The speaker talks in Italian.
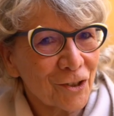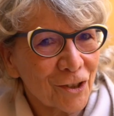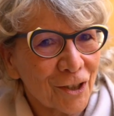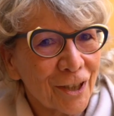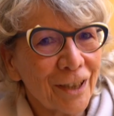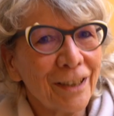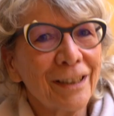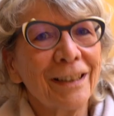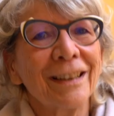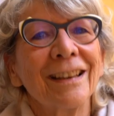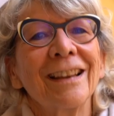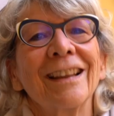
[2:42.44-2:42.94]

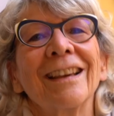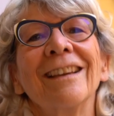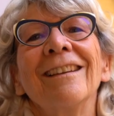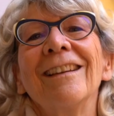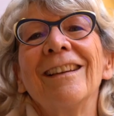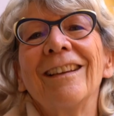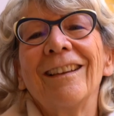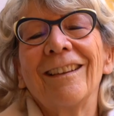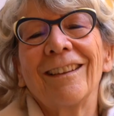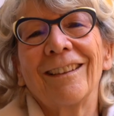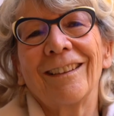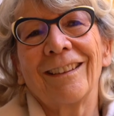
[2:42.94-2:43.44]
scene
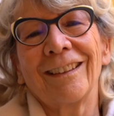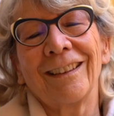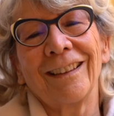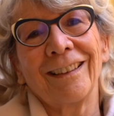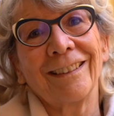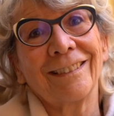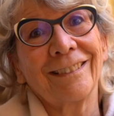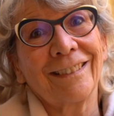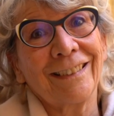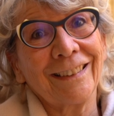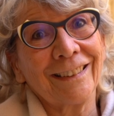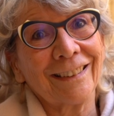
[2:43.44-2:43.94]

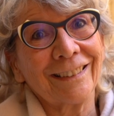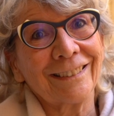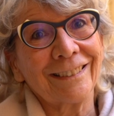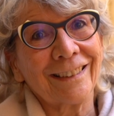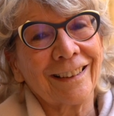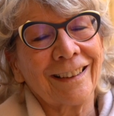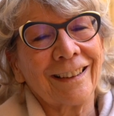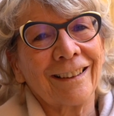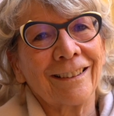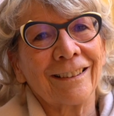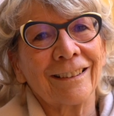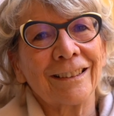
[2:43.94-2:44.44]
eh,
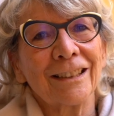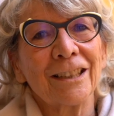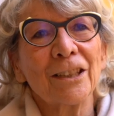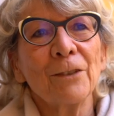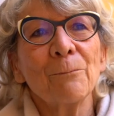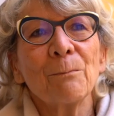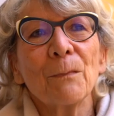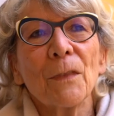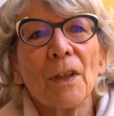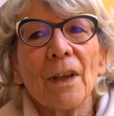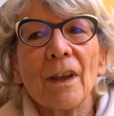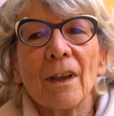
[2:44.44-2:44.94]
teatrali
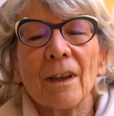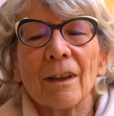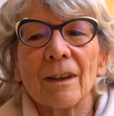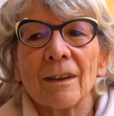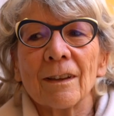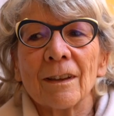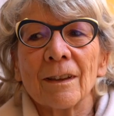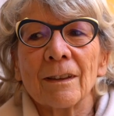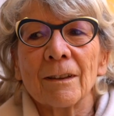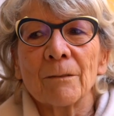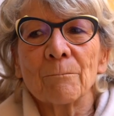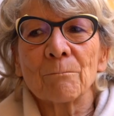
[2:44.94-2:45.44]

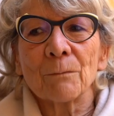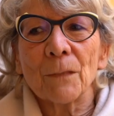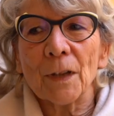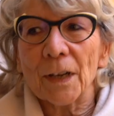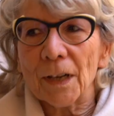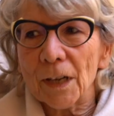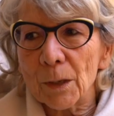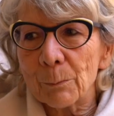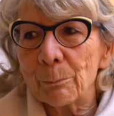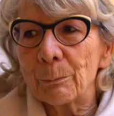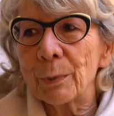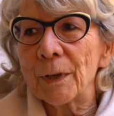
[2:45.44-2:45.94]
Ehm,
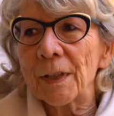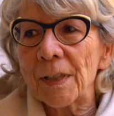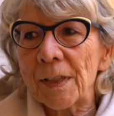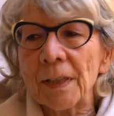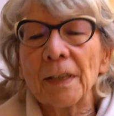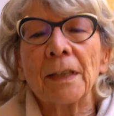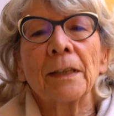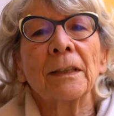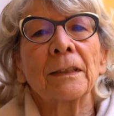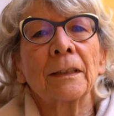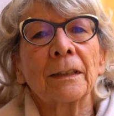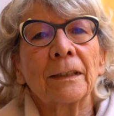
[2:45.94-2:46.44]

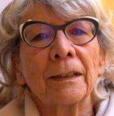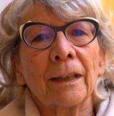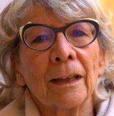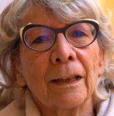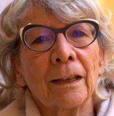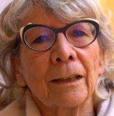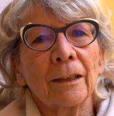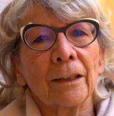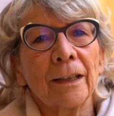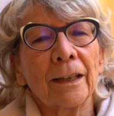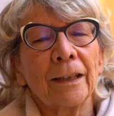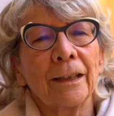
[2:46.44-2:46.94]

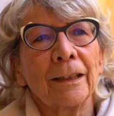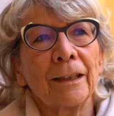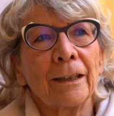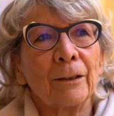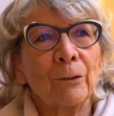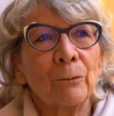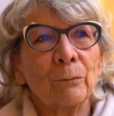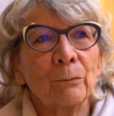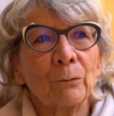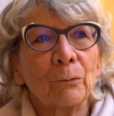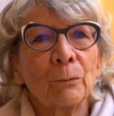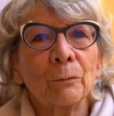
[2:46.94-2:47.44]
rappresenta eh,
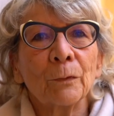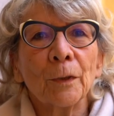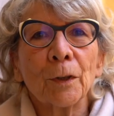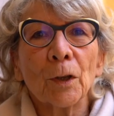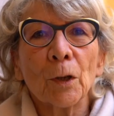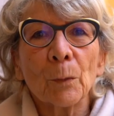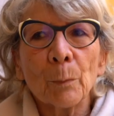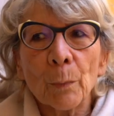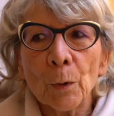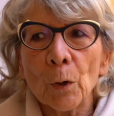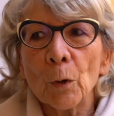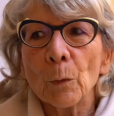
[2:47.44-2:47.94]
un
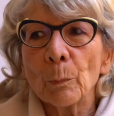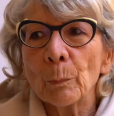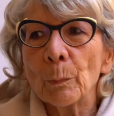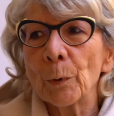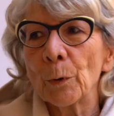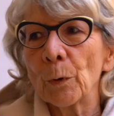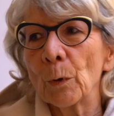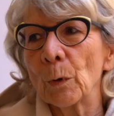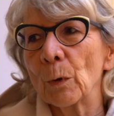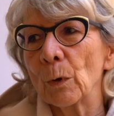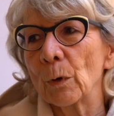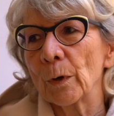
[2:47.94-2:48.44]
vero e
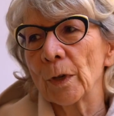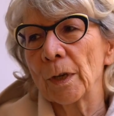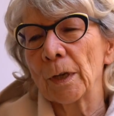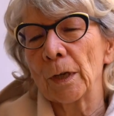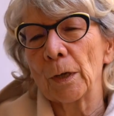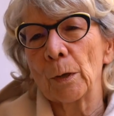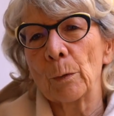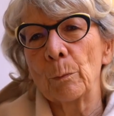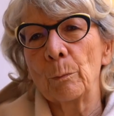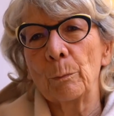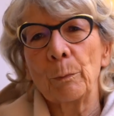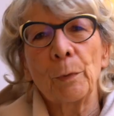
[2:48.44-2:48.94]
proprio
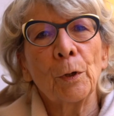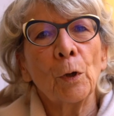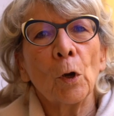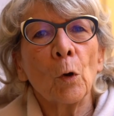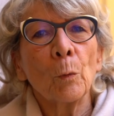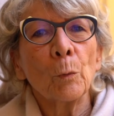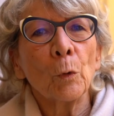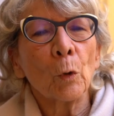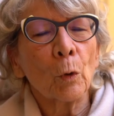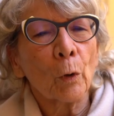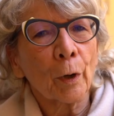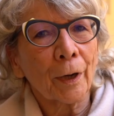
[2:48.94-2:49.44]
eh,
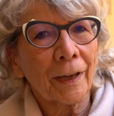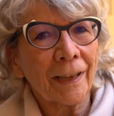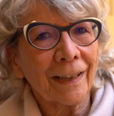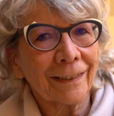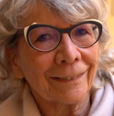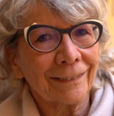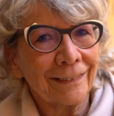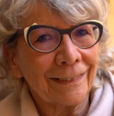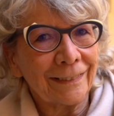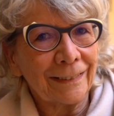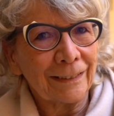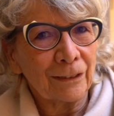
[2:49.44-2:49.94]
binomio
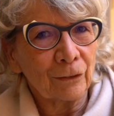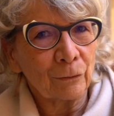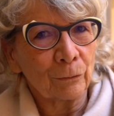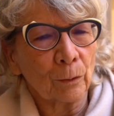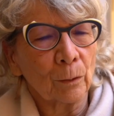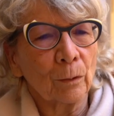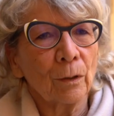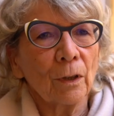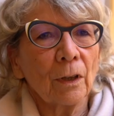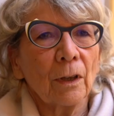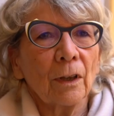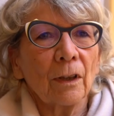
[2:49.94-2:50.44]

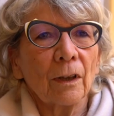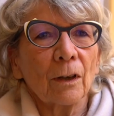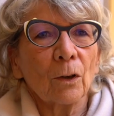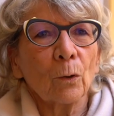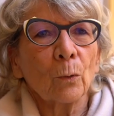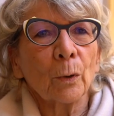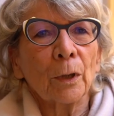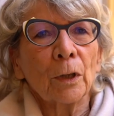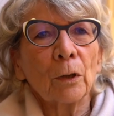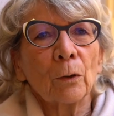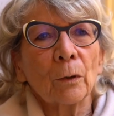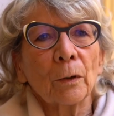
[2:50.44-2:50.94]
creativo,
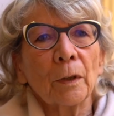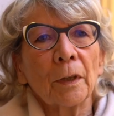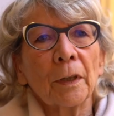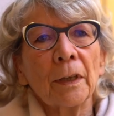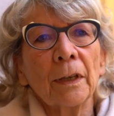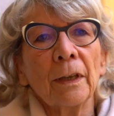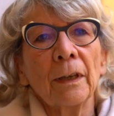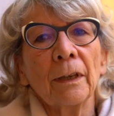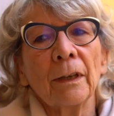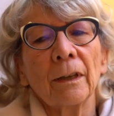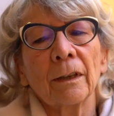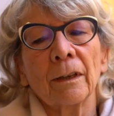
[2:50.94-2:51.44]
quello
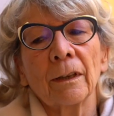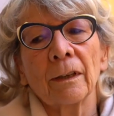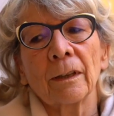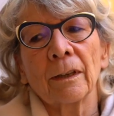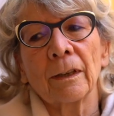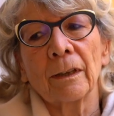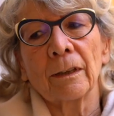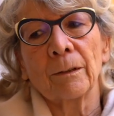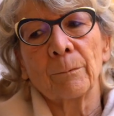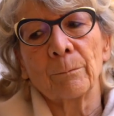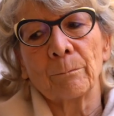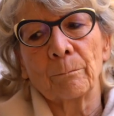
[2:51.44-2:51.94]
che,
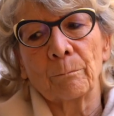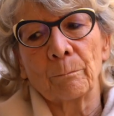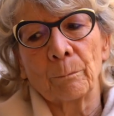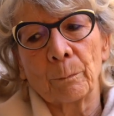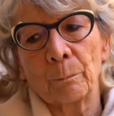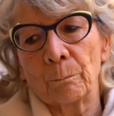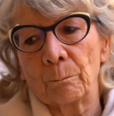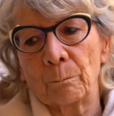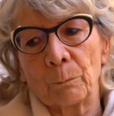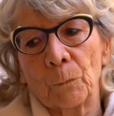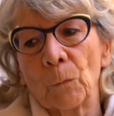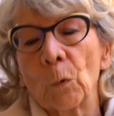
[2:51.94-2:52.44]

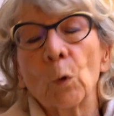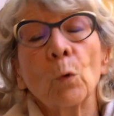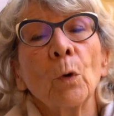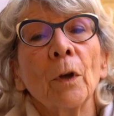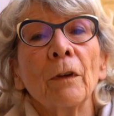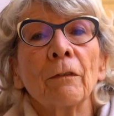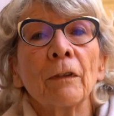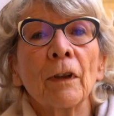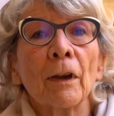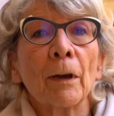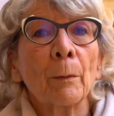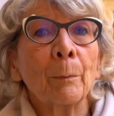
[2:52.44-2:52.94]
ehm, di cui
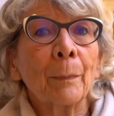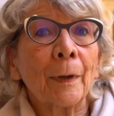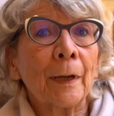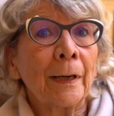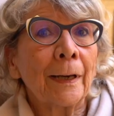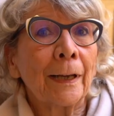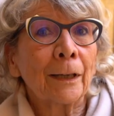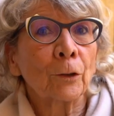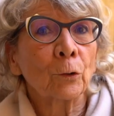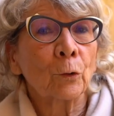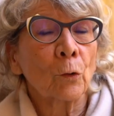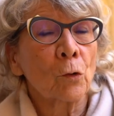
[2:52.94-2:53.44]
aveva
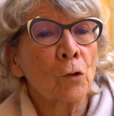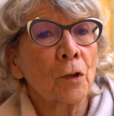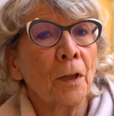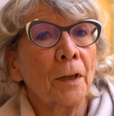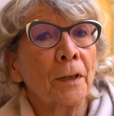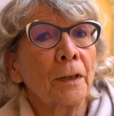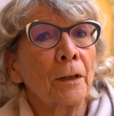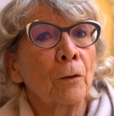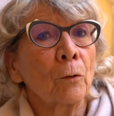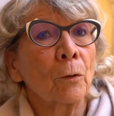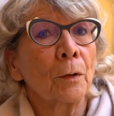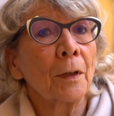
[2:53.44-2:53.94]
parlato
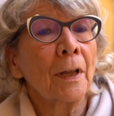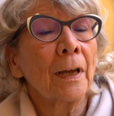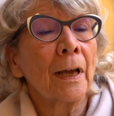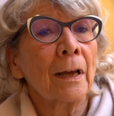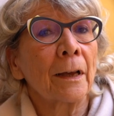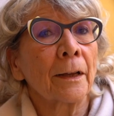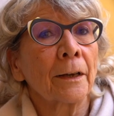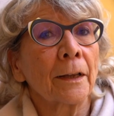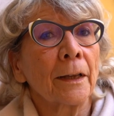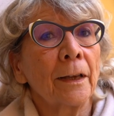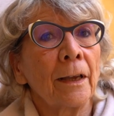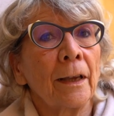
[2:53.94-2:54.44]
Gianni
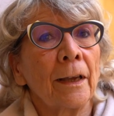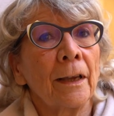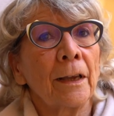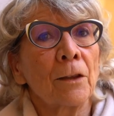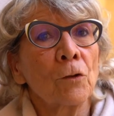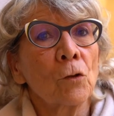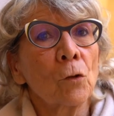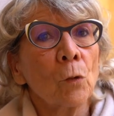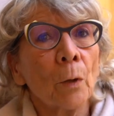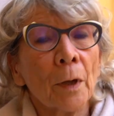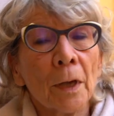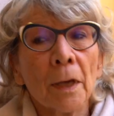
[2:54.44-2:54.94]
Rodari, e
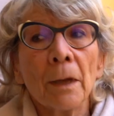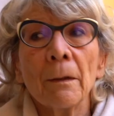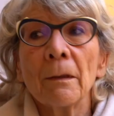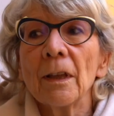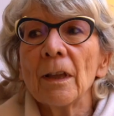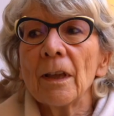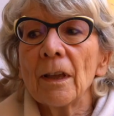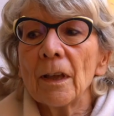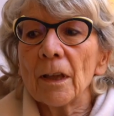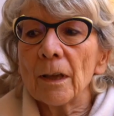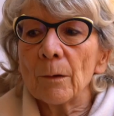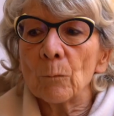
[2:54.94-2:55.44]
cioè
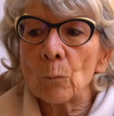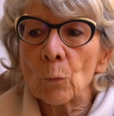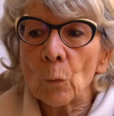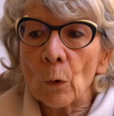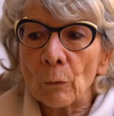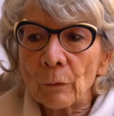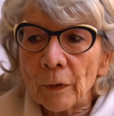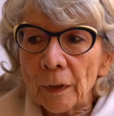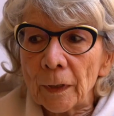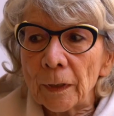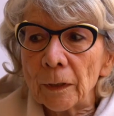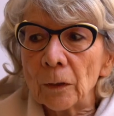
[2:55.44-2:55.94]

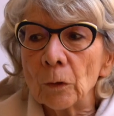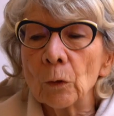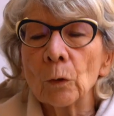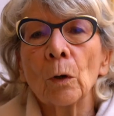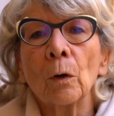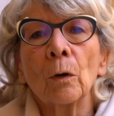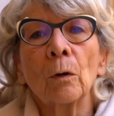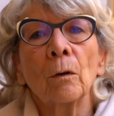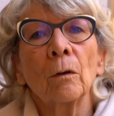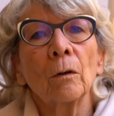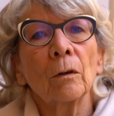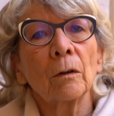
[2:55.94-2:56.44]

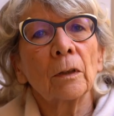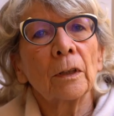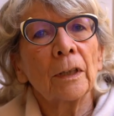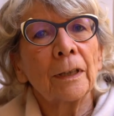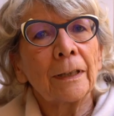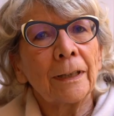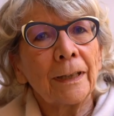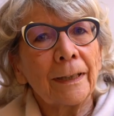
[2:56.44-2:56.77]
muovendo le